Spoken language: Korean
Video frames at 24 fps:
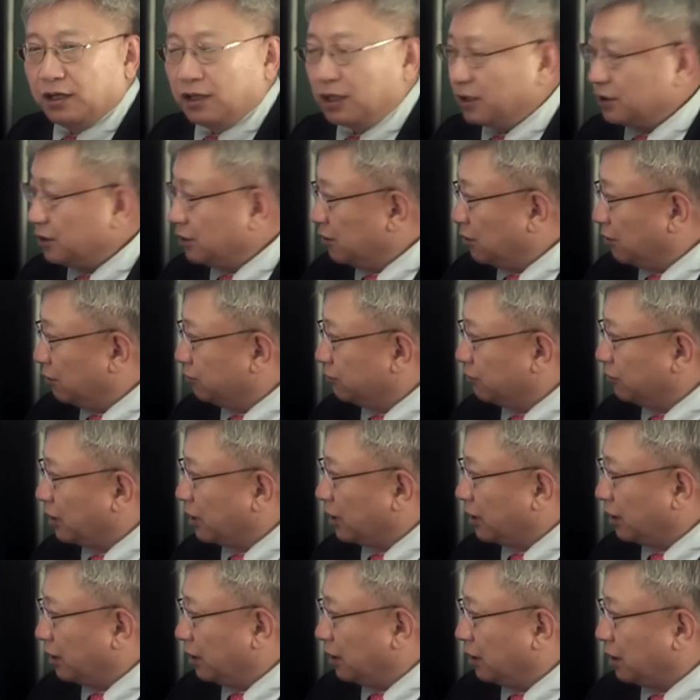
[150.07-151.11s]
그래서 12개가
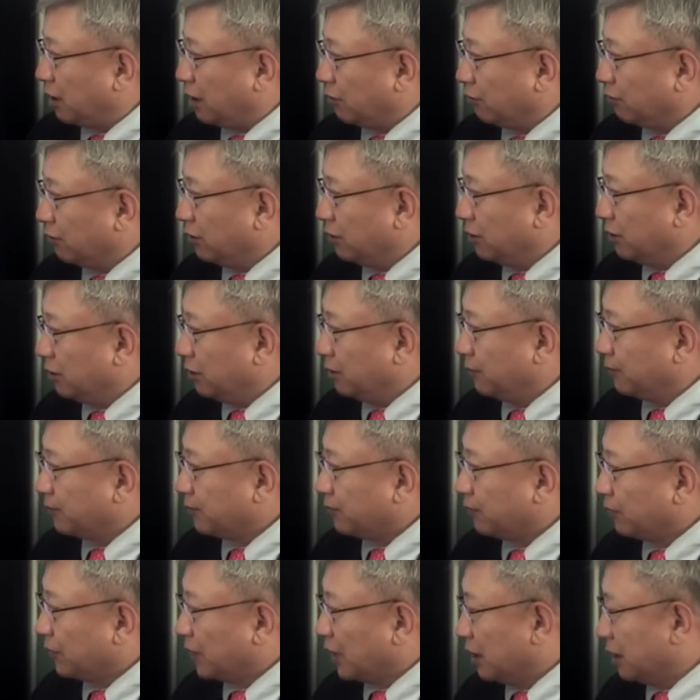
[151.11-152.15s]
이렇게 나오고요.
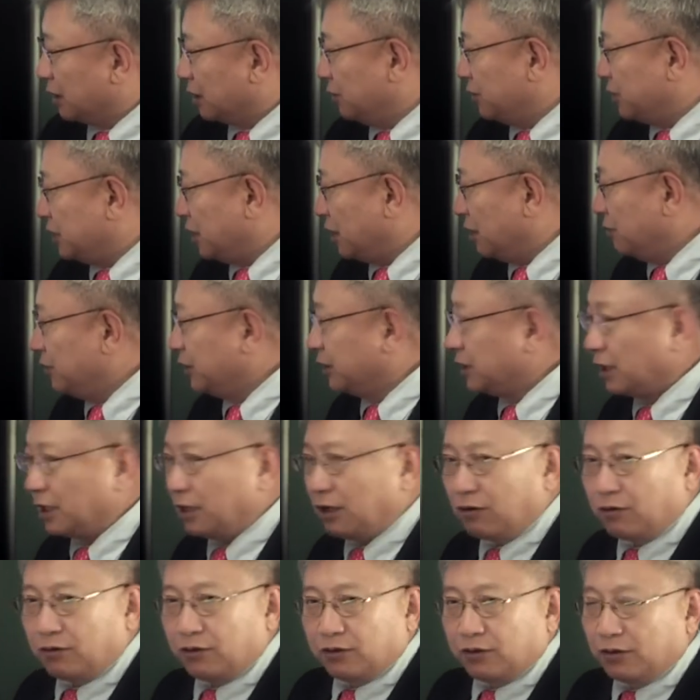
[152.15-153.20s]
그 다음에 제일 밑에
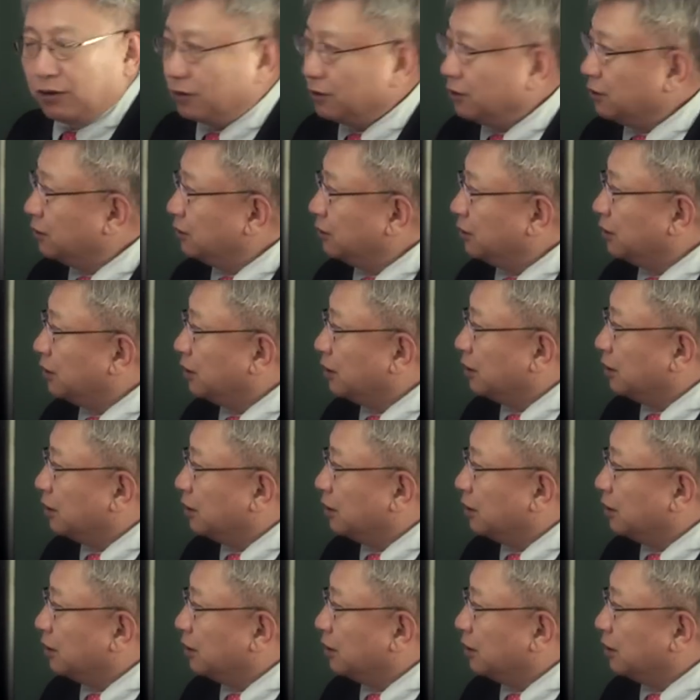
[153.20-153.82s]
나오는 거는